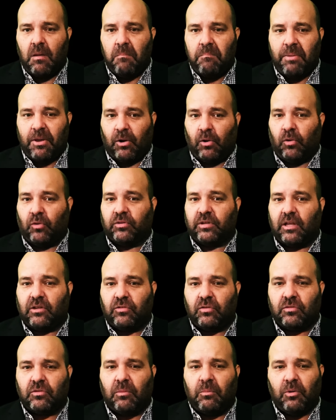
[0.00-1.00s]
Pero los
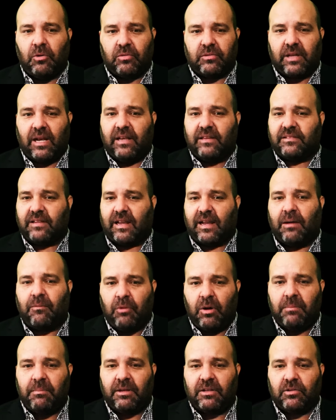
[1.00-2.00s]
hechos como los que les
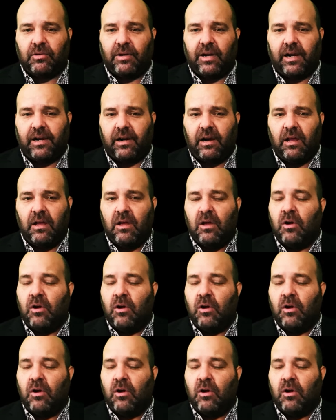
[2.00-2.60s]
acabo de mencionar